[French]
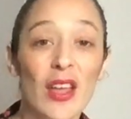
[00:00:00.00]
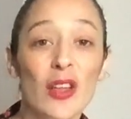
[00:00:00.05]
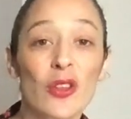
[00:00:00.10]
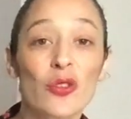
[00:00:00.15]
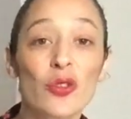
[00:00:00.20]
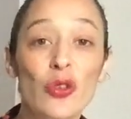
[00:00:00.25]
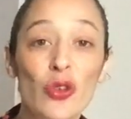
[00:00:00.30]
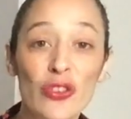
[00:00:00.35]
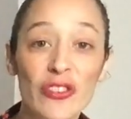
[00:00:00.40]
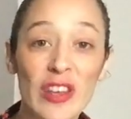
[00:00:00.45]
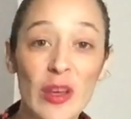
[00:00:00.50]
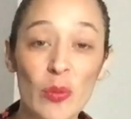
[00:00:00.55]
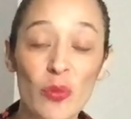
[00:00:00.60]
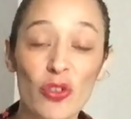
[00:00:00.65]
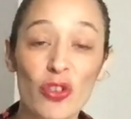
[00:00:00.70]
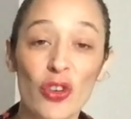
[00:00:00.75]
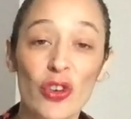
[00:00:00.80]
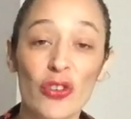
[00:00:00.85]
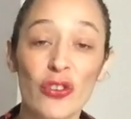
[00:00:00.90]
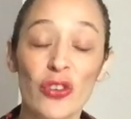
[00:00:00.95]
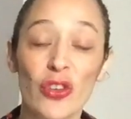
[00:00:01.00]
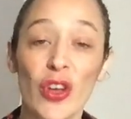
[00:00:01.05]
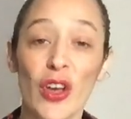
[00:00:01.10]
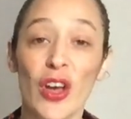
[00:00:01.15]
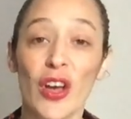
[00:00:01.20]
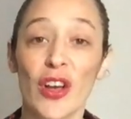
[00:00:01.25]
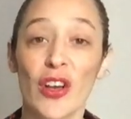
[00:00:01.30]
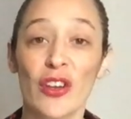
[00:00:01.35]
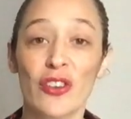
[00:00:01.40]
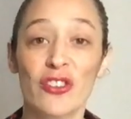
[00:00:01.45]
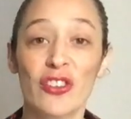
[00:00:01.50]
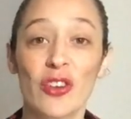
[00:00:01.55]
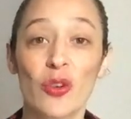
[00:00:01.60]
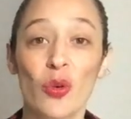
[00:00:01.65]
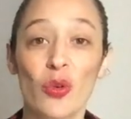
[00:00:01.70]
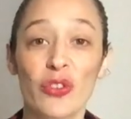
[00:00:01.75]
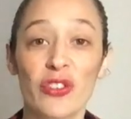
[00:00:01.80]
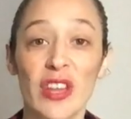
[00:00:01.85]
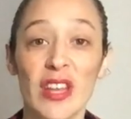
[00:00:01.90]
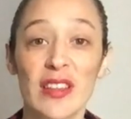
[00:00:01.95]
Deuxième chose, euh, j'ai
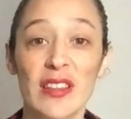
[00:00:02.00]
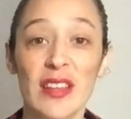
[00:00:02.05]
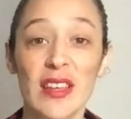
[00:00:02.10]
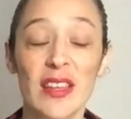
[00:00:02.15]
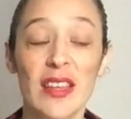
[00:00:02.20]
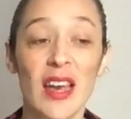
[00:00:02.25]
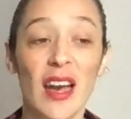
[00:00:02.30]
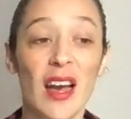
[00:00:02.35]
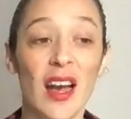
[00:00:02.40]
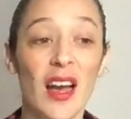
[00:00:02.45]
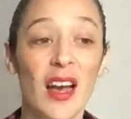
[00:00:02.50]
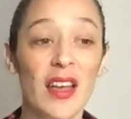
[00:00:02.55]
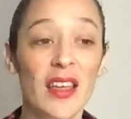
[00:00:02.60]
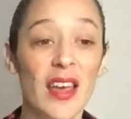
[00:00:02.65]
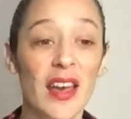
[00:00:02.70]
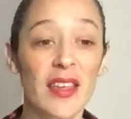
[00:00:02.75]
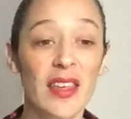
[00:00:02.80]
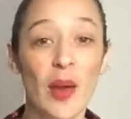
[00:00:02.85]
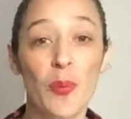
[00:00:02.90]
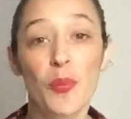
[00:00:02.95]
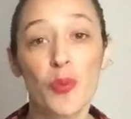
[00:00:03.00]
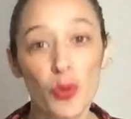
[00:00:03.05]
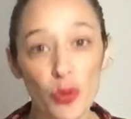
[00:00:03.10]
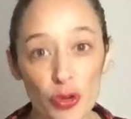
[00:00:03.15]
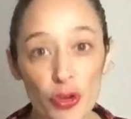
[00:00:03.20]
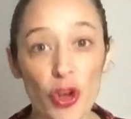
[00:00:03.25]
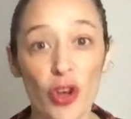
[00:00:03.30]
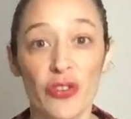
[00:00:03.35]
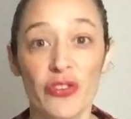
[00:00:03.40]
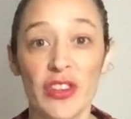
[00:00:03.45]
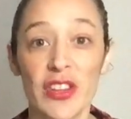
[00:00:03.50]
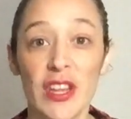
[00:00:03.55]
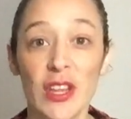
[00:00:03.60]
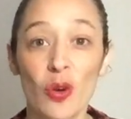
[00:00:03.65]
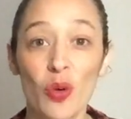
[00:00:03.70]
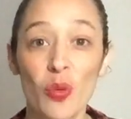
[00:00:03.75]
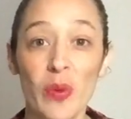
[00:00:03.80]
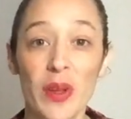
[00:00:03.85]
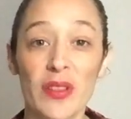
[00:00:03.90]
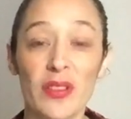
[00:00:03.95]
constaté il y, a, plusieurs
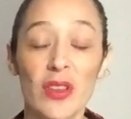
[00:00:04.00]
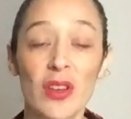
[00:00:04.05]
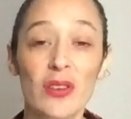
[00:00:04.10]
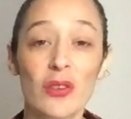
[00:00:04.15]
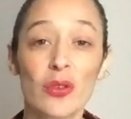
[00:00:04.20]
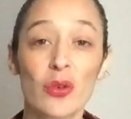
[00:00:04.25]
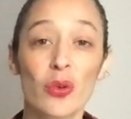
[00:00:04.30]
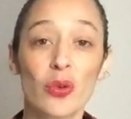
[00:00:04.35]
vidéos maintenant